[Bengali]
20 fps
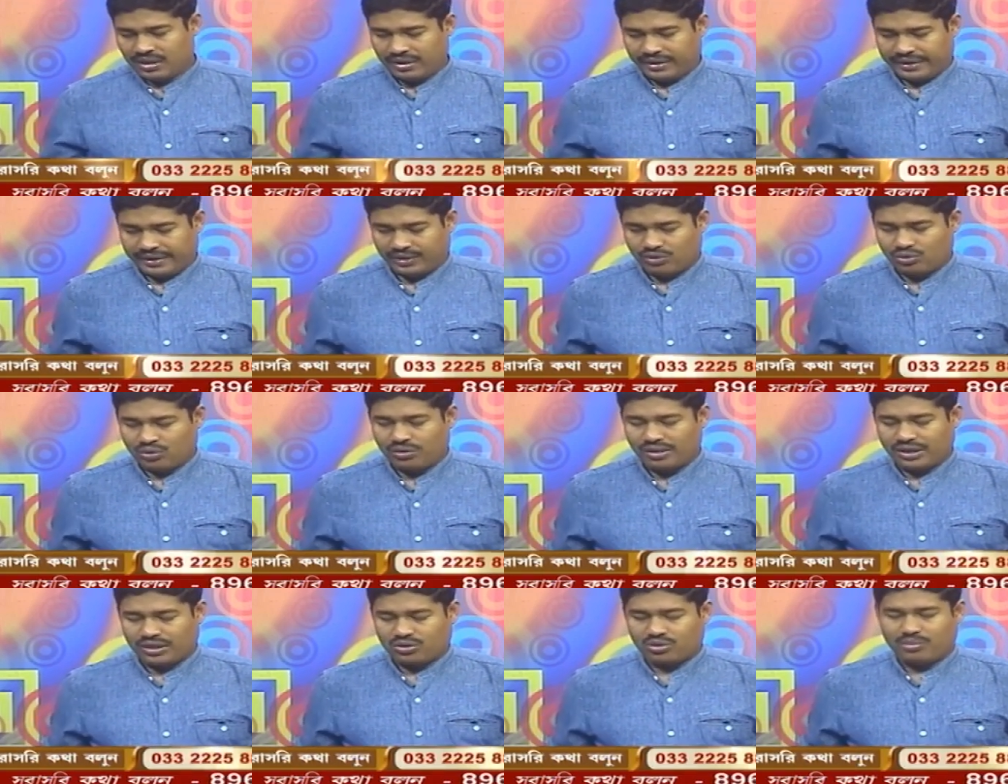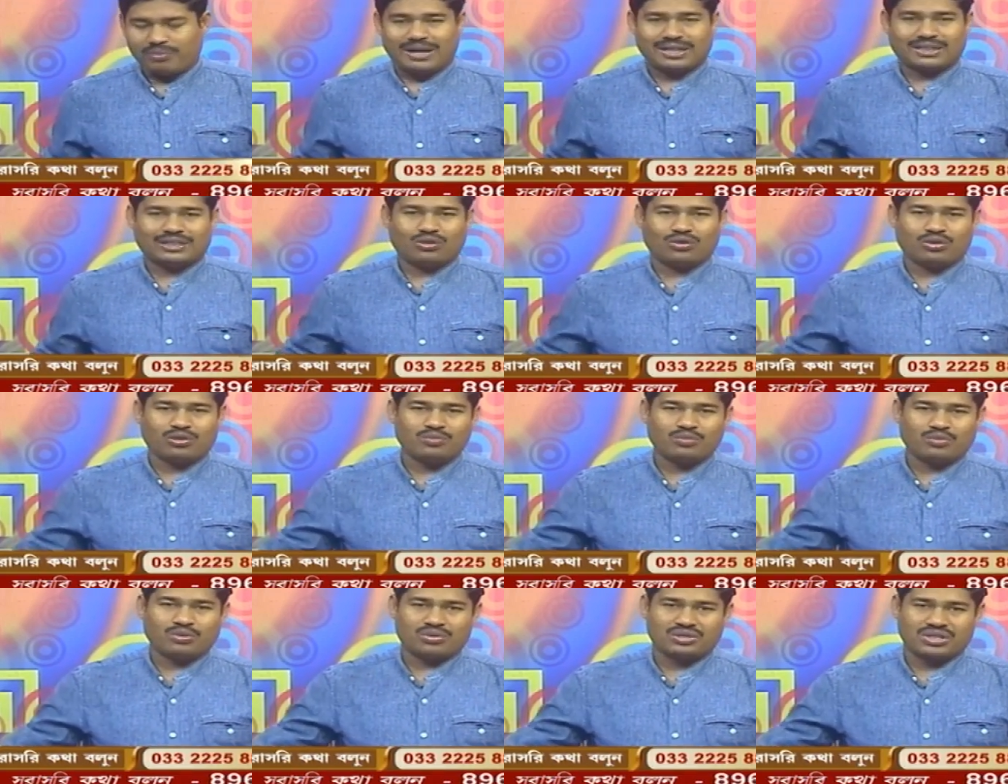একটু একটু মাথা গরম
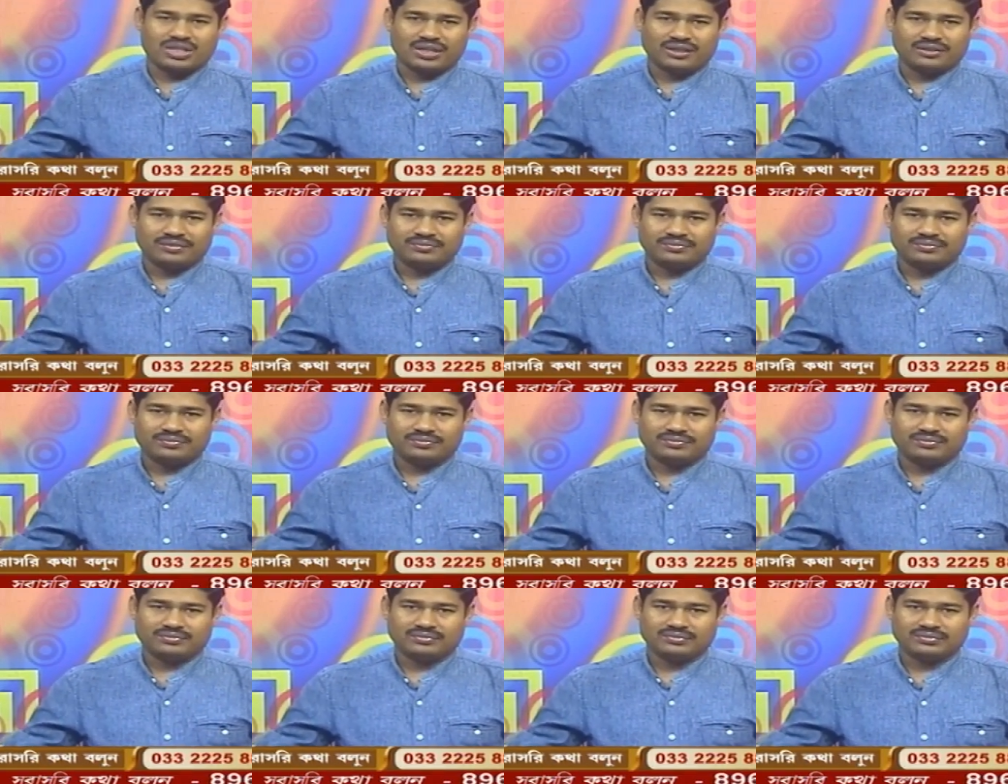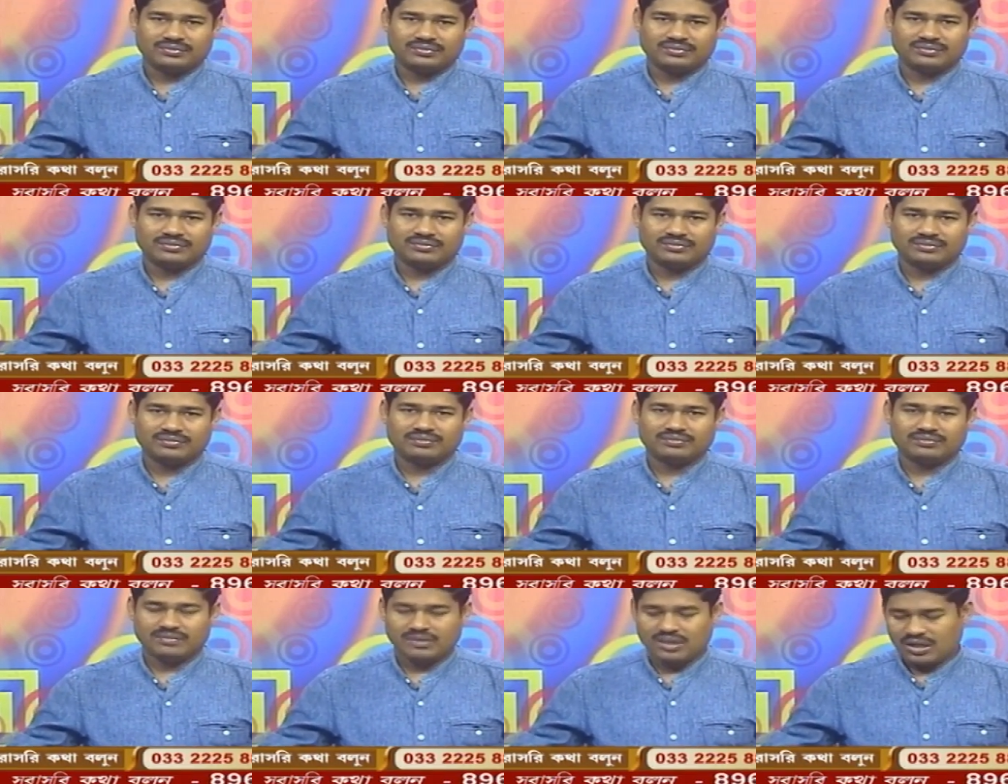করছে
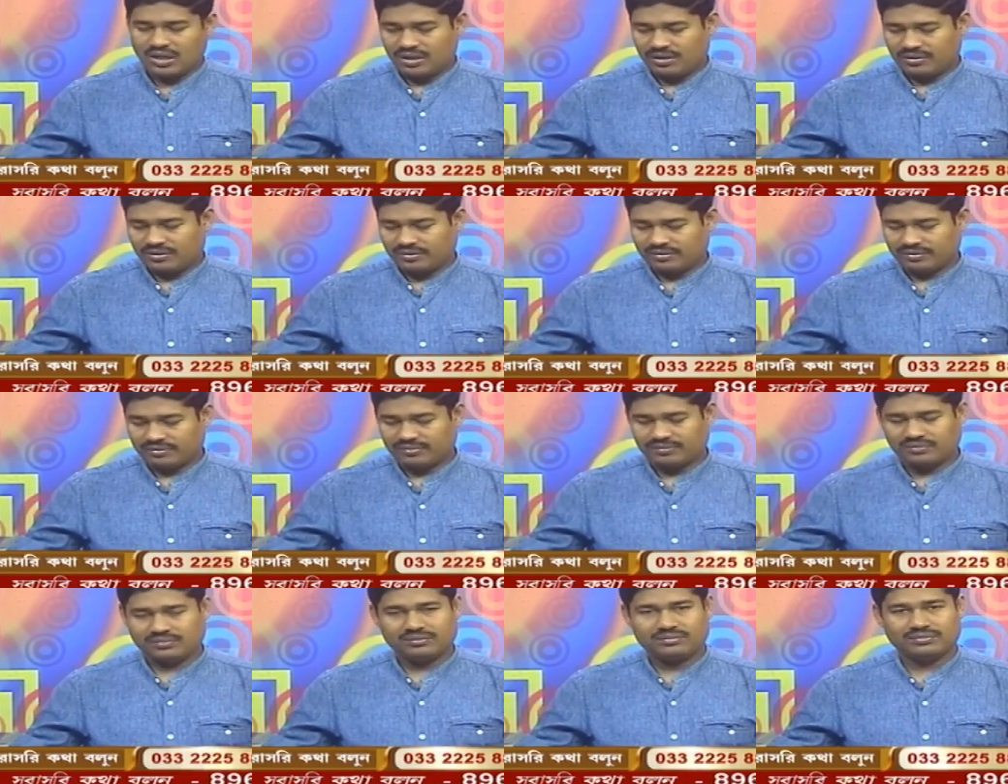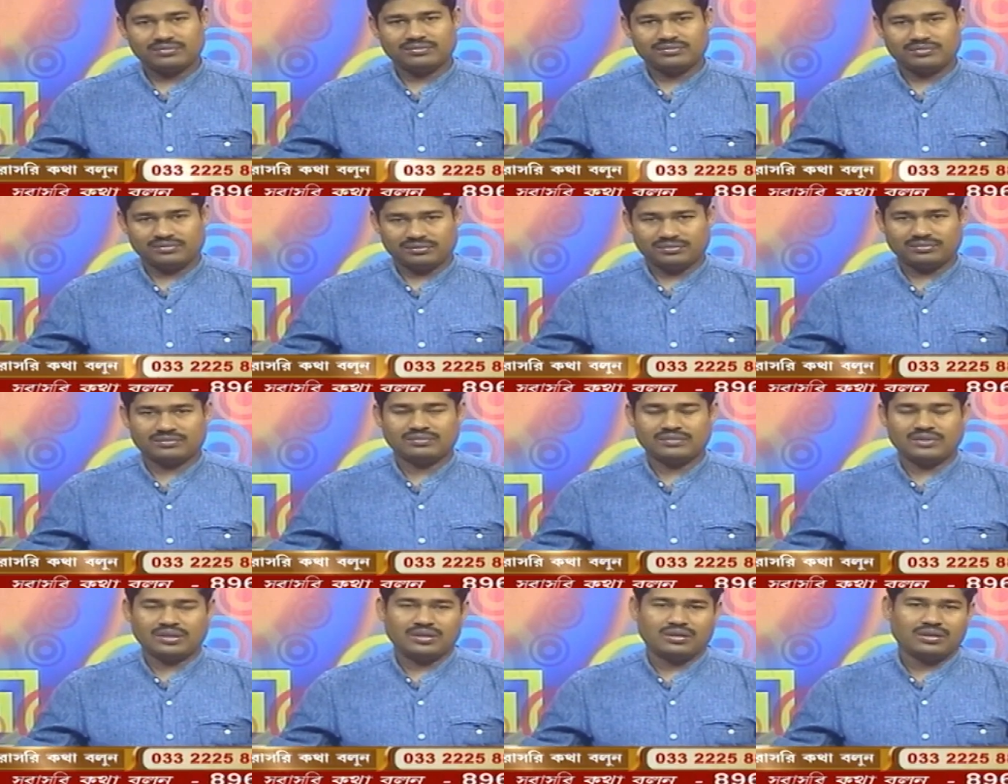
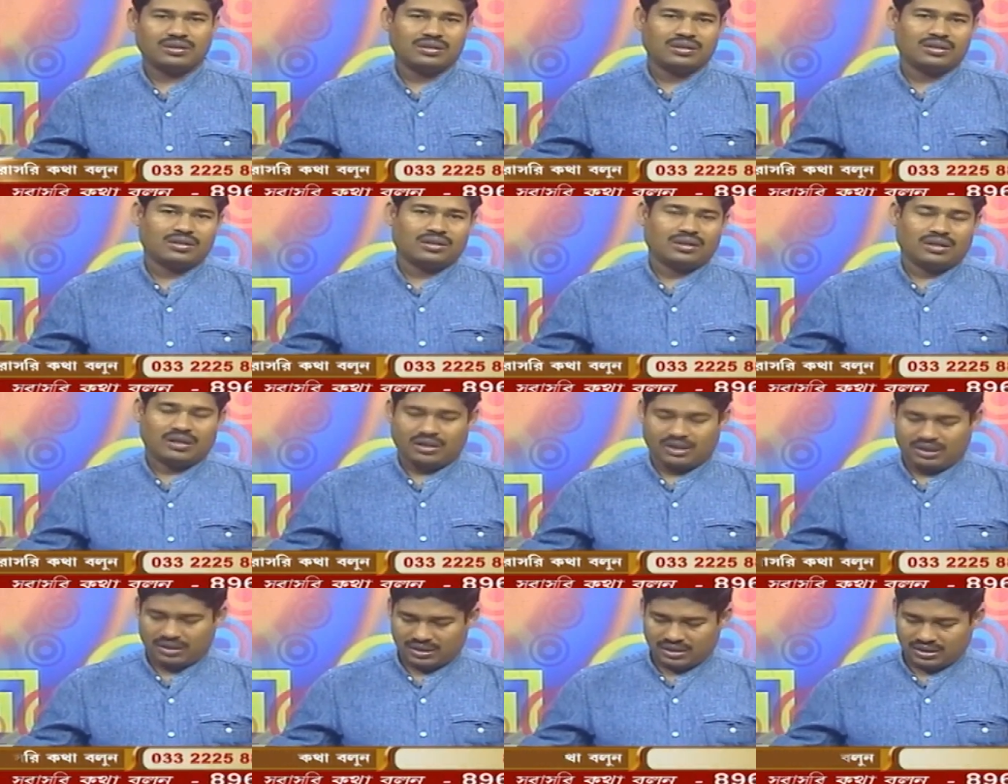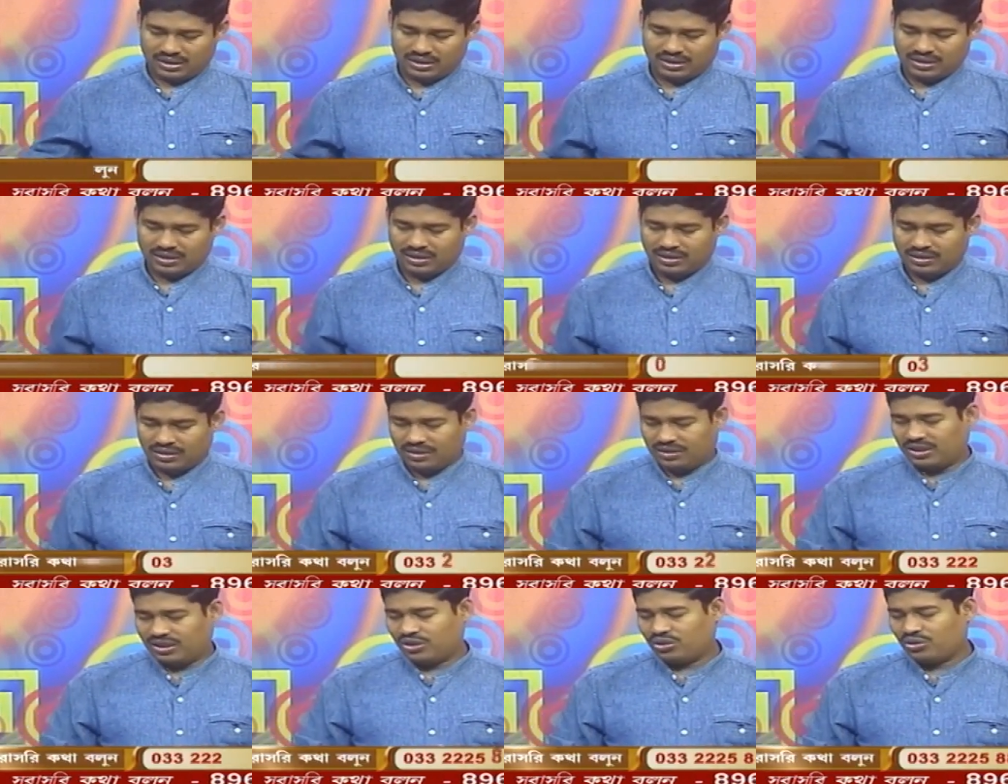হ্যাঁ,
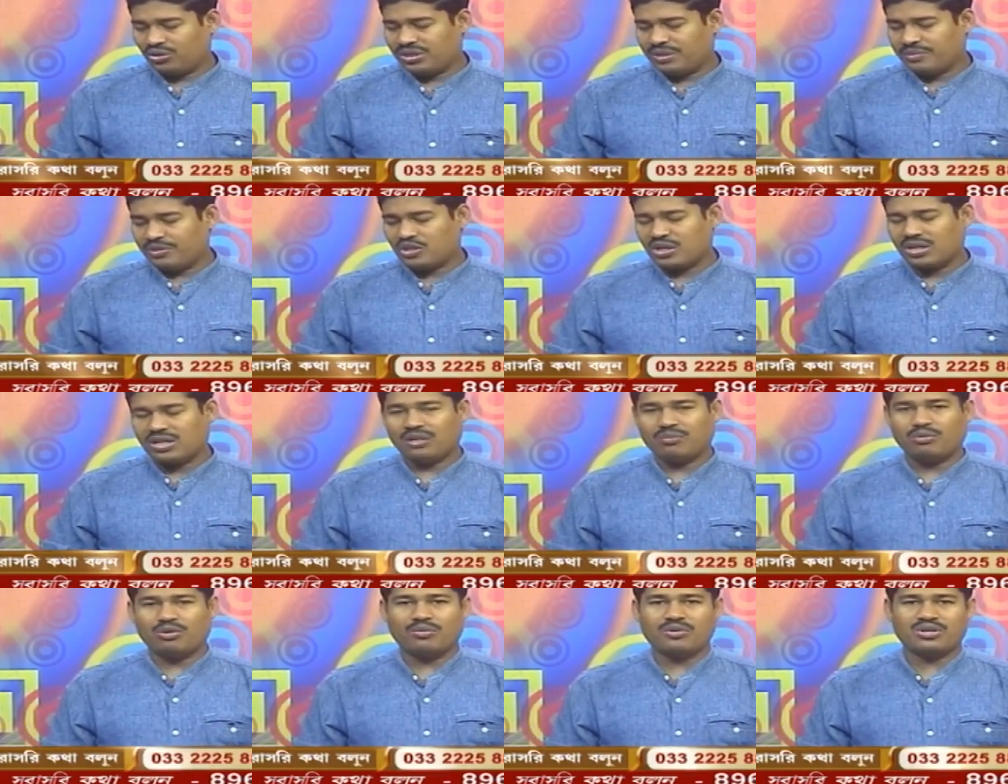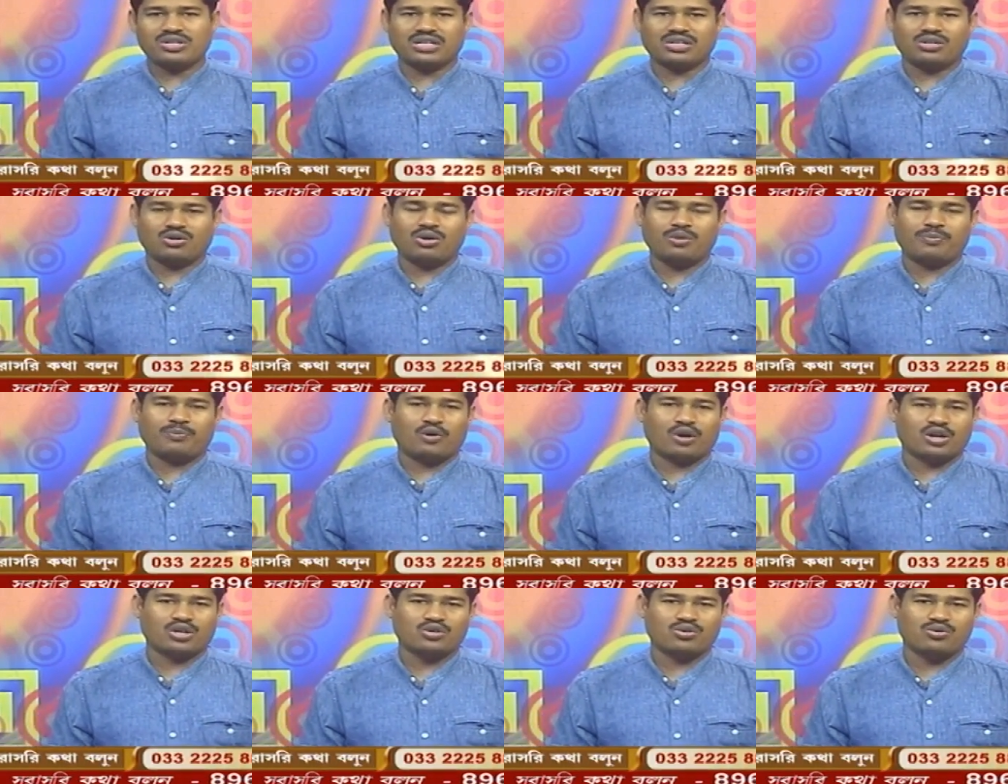দ্বিতীয় যে বিষয়টা বলবো সেটা হলো
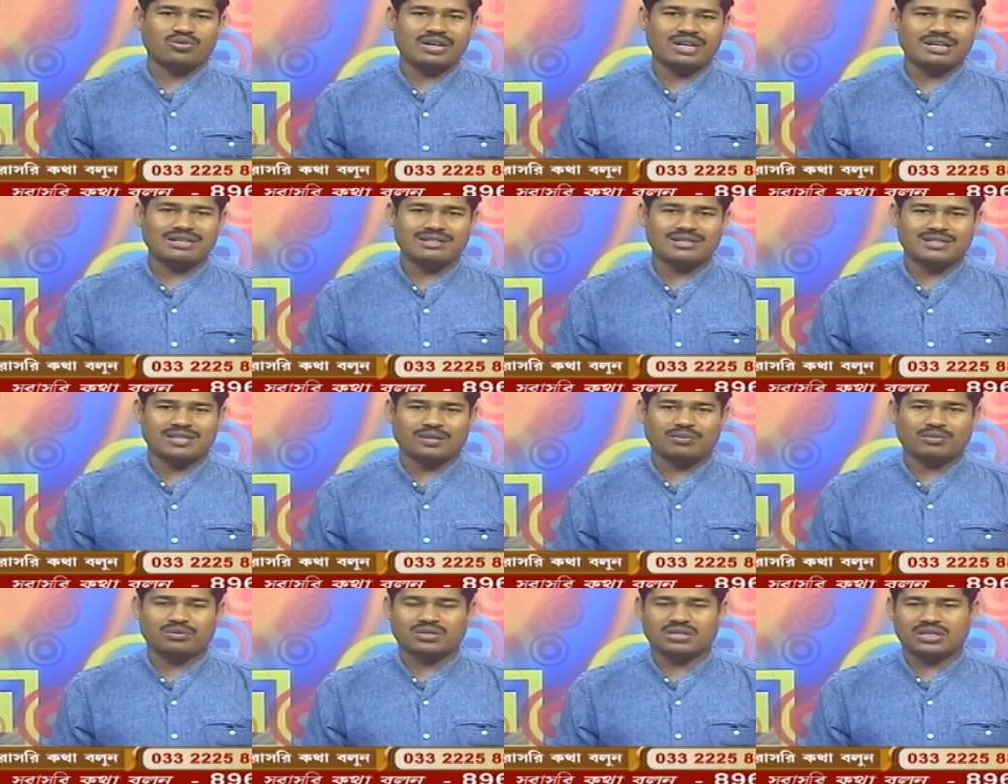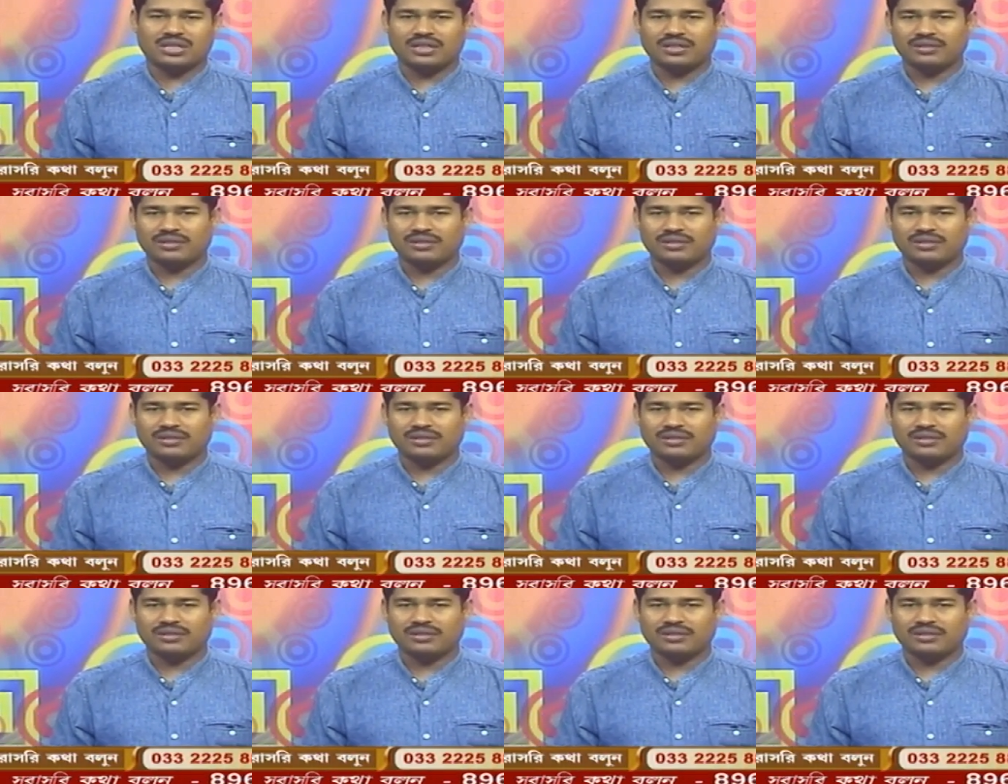পড়াশুনো নিয়ে ডিস্টার্ব হচ্ছে